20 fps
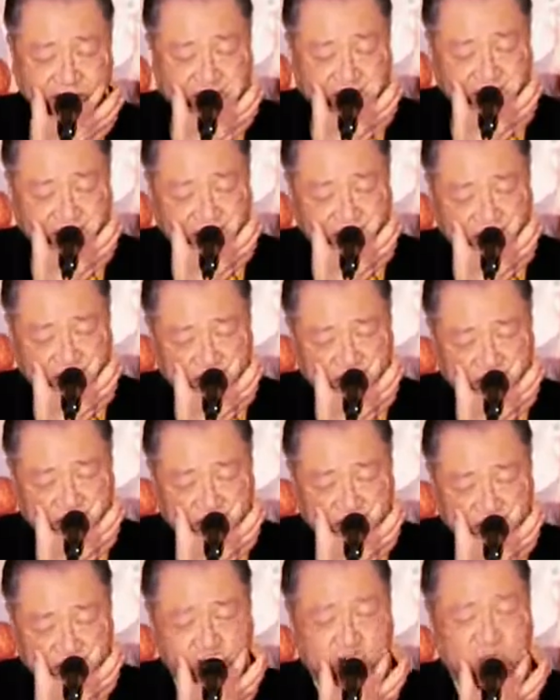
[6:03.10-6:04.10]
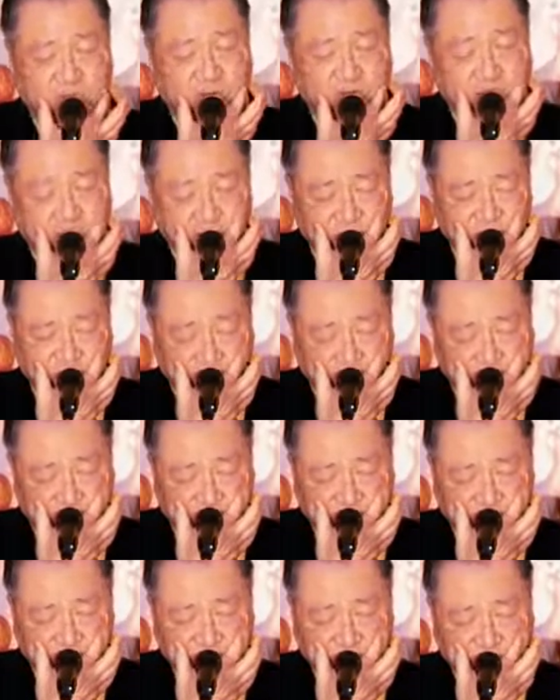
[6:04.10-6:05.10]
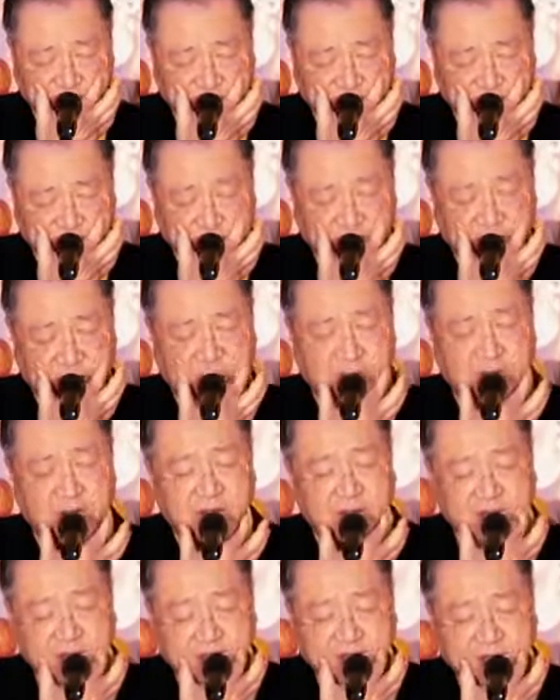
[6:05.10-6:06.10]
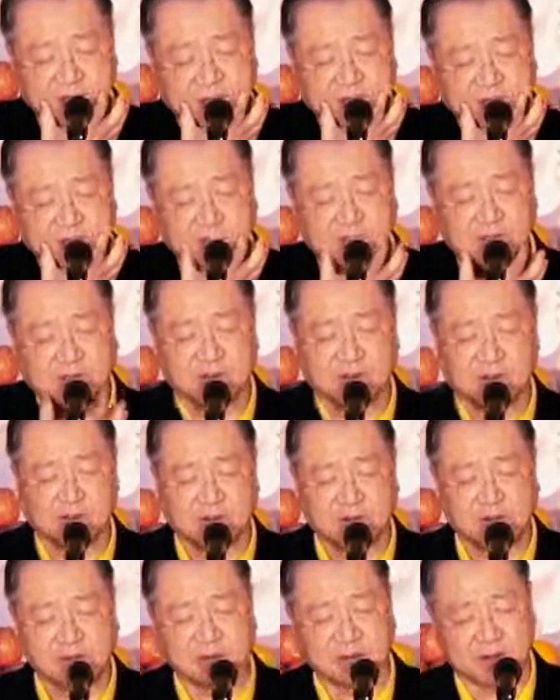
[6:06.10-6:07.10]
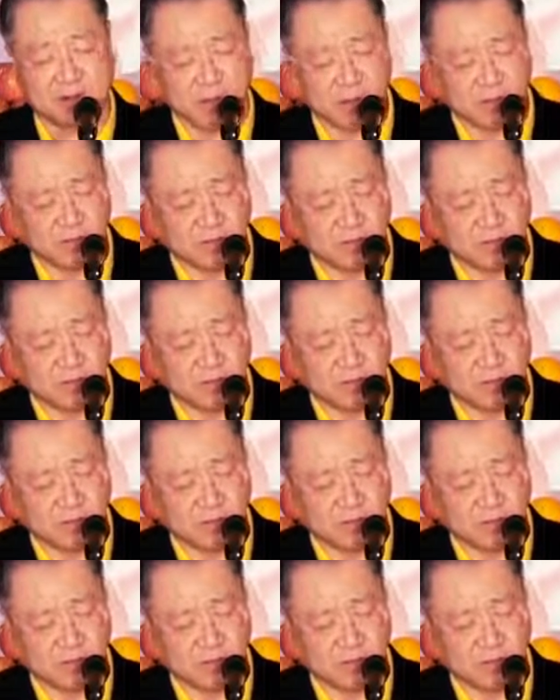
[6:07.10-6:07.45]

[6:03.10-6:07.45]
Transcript: 两块笑骨，有有点小酒窝。